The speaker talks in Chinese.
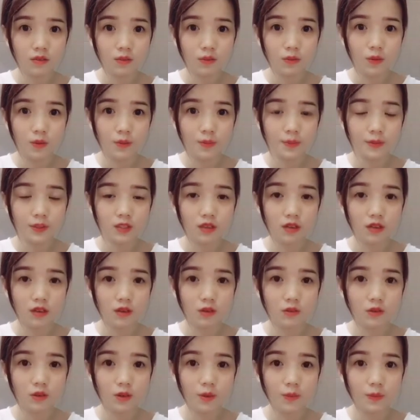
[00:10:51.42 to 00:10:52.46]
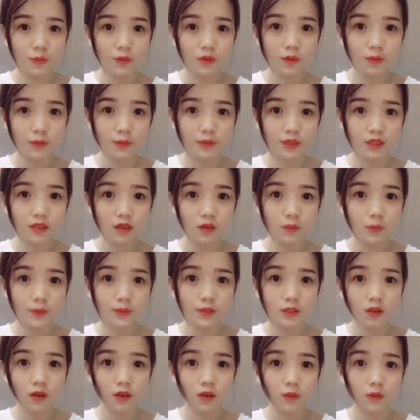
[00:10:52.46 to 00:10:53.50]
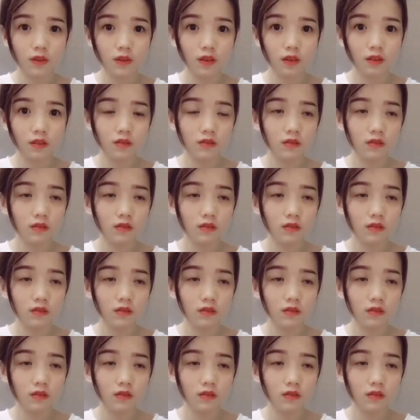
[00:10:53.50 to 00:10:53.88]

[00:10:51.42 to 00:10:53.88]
不要钱，上次去闺蜜家，闺蜜送给我的。